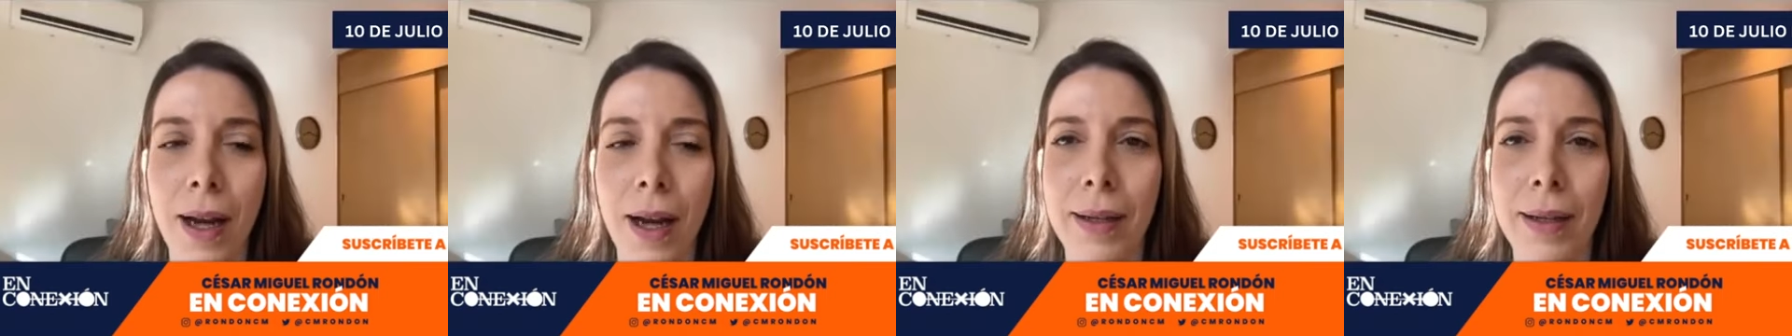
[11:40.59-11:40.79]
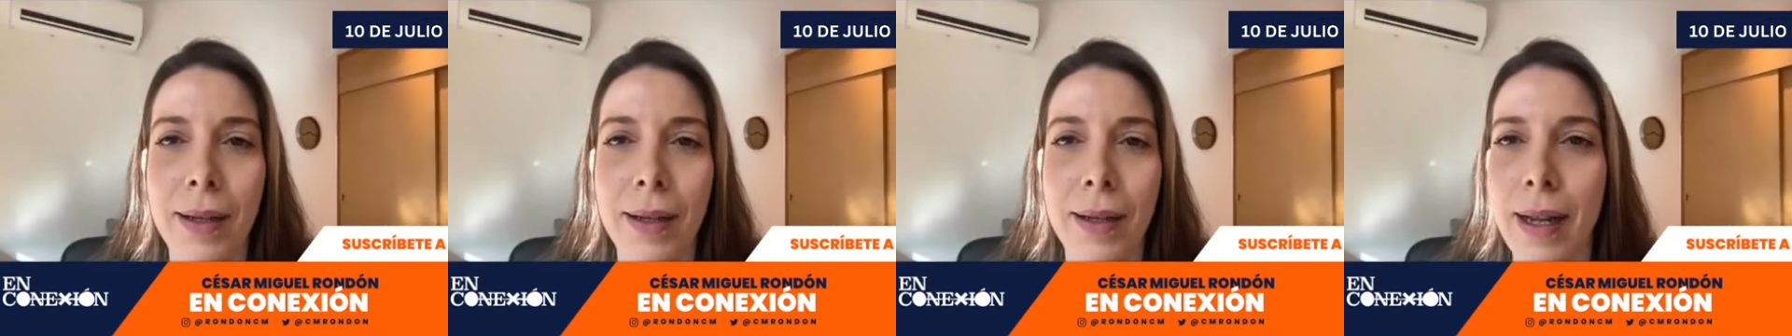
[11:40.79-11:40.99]

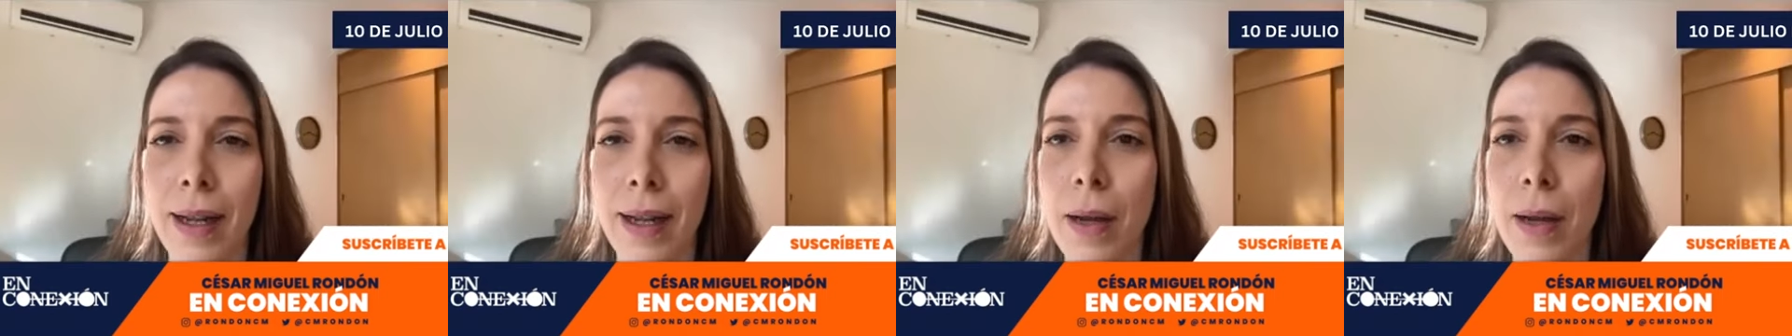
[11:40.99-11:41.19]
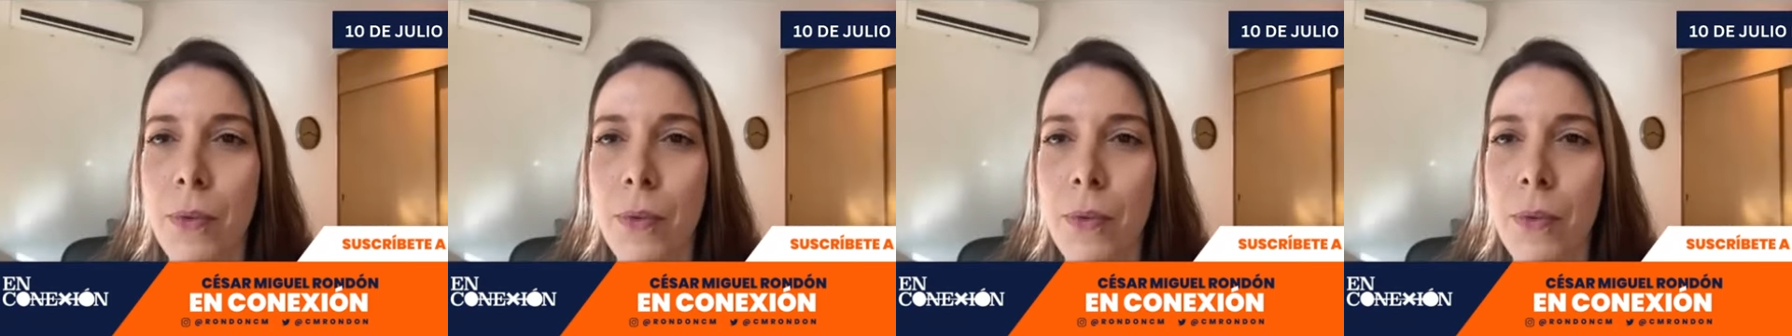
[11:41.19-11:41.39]
estar
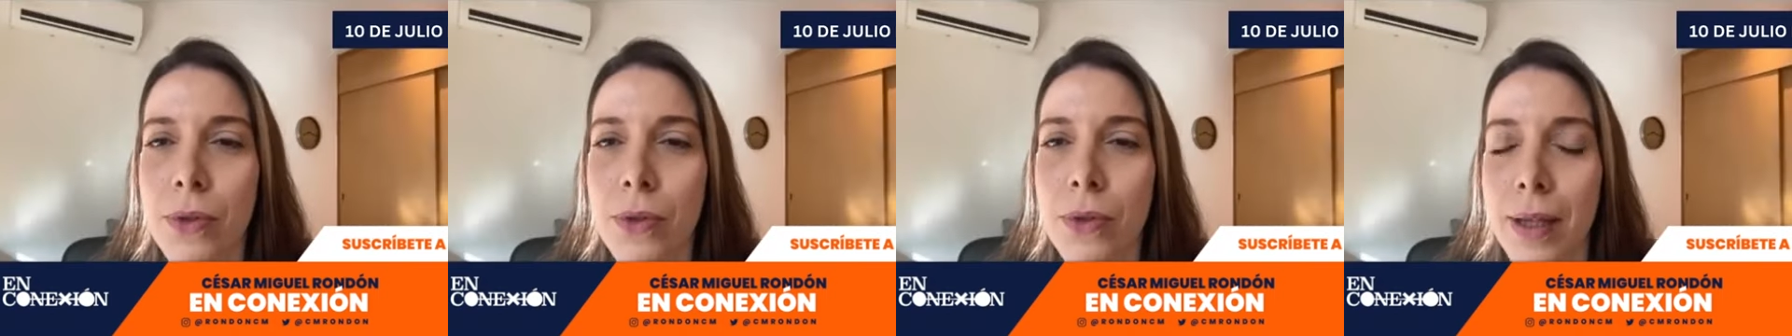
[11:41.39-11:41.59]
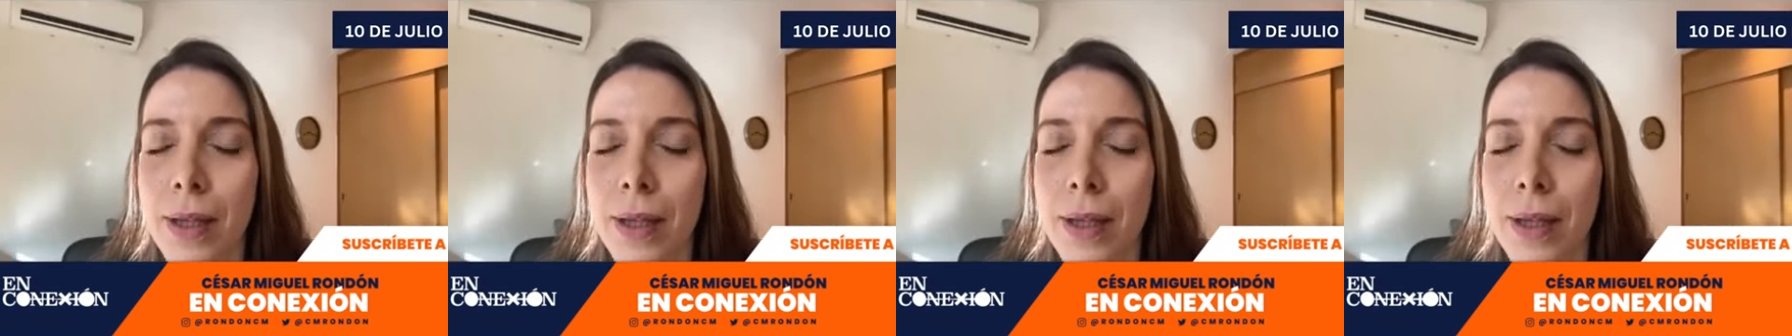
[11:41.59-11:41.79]
en la
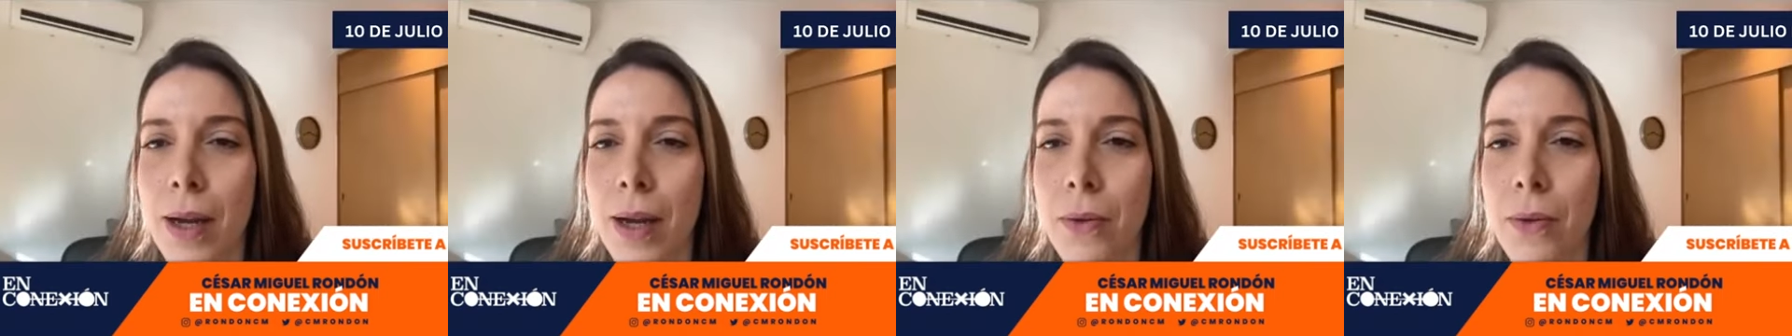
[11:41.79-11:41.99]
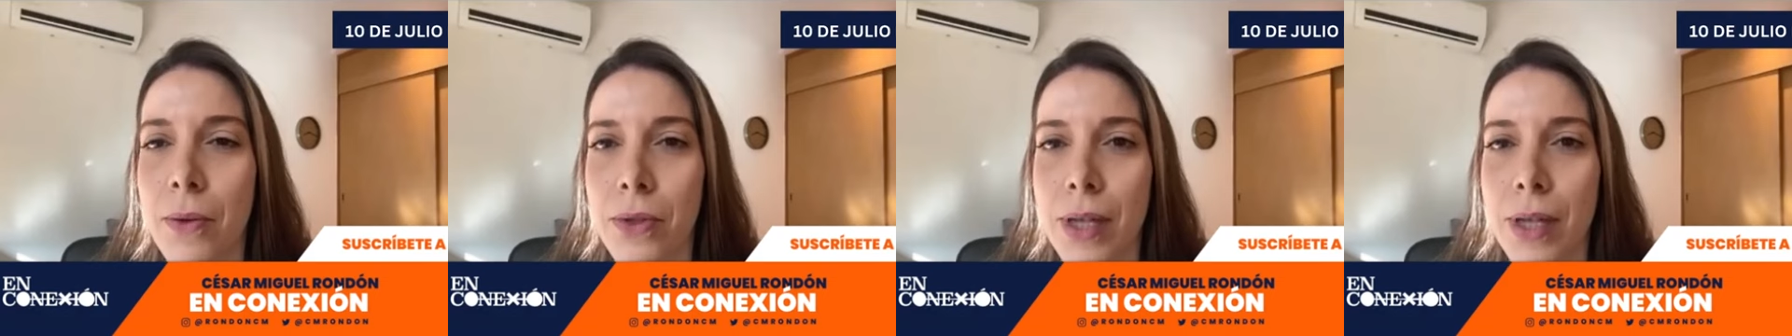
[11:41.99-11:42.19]
búsqueda y en
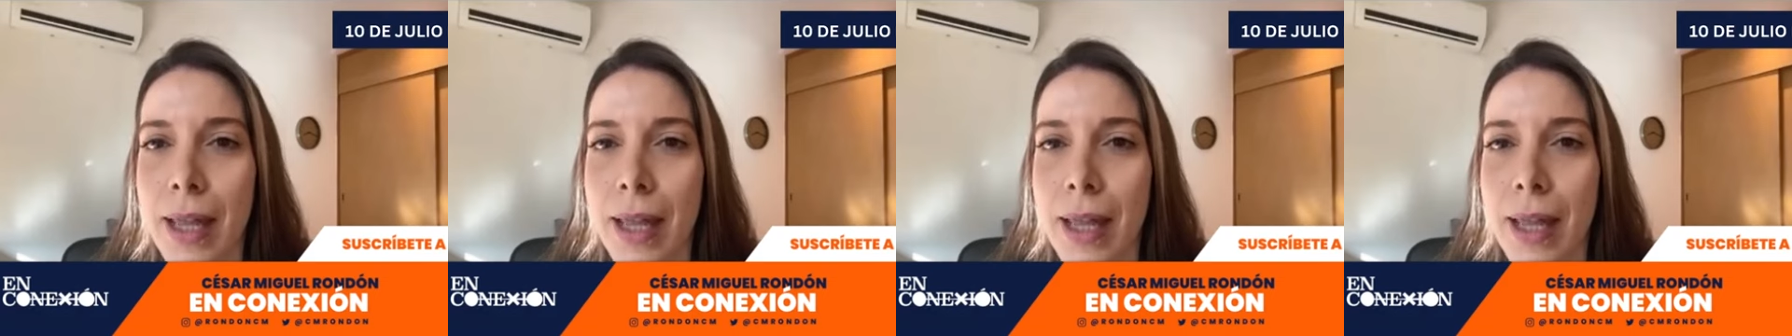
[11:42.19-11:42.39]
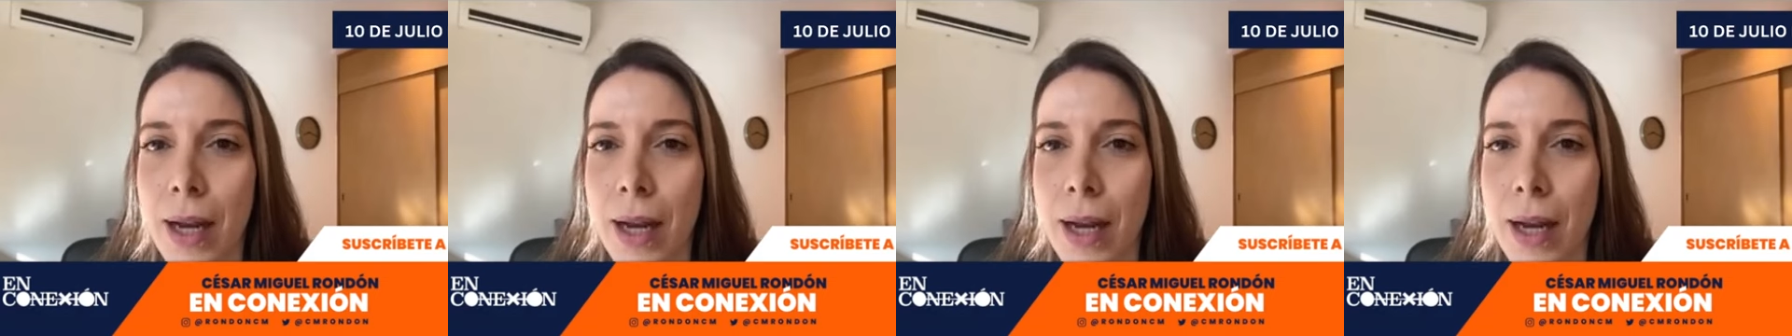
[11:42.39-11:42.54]
la lucha de